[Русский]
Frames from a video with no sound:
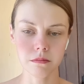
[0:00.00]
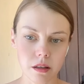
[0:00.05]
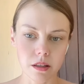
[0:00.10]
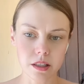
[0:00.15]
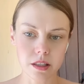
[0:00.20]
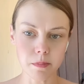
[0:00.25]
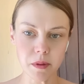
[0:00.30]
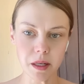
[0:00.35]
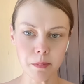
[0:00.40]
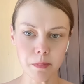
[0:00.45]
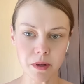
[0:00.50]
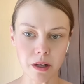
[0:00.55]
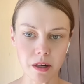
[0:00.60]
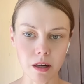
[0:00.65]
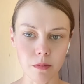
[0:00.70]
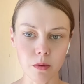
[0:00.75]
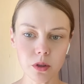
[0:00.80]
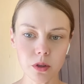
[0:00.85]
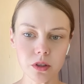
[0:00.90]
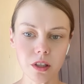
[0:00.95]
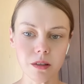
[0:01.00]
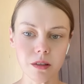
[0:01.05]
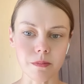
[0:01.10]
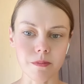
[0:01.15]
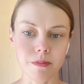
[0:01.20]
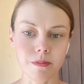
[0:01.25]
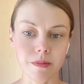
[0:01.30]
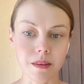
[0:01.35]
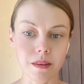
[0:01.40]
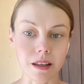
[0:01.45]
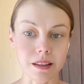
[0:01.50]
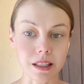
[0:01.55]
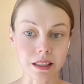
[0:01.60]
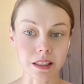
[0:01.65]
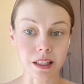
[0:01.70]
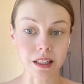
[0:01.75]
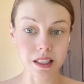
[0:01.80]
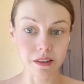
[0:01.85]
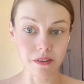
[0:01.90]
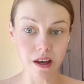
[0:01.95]
Теперь проработаем так
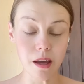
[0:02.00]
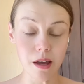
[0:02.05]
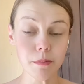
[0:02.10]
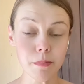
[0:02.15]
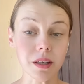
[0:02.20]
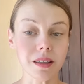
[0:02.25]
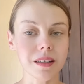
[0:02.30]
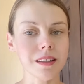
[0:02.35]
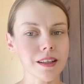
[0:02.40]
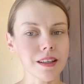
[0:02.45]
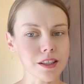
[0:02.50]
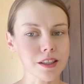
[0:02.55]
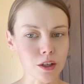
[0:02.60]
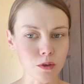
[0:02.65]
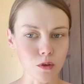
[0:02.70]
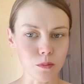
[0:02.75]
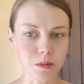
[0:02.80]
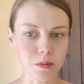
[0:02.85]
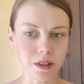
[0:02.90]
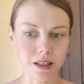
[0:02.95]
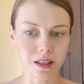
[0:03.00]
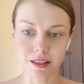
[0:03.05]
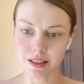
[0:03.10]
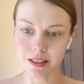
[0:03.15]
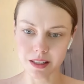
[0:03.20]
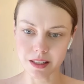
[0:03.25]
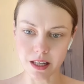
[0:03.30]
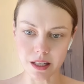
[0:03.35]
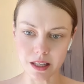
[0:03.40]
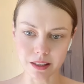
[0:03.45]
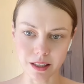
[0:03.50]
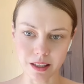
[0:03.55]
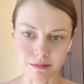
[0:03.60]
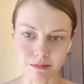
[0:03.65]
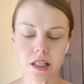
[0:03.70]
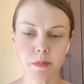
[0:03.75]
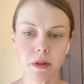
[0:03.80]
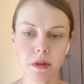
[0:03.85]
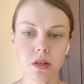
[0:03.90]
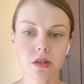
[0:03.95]
называемые носогубные складки.
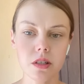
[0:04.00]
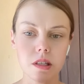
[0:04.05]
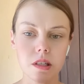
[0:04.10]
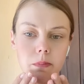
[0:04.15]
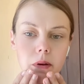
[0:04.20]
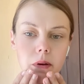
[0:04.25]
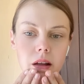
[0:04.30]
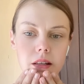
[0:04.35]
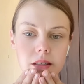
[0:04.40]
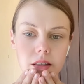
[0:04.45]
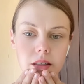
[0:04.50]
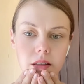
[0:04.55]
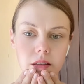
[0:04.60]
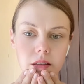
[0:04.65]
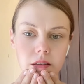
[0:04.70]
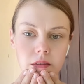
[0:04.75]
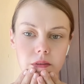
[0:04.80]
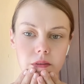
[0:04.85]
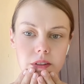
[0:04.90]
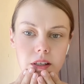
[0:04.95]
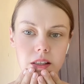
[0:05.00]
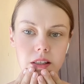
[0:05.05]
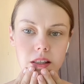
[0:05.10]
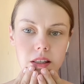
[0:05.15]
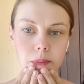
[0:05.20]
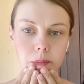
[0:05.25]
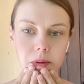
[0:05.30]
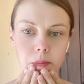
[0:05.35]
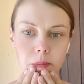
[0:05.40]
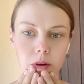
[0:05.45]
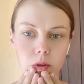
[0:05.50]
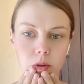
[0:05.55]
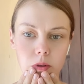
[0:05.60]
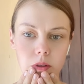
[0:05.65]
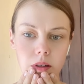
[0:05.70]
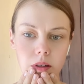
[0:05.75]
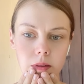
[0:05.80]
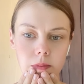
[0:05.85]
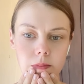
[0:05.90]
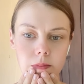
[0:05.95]
Положите пальцы в центре
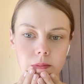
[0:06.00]
подбородка,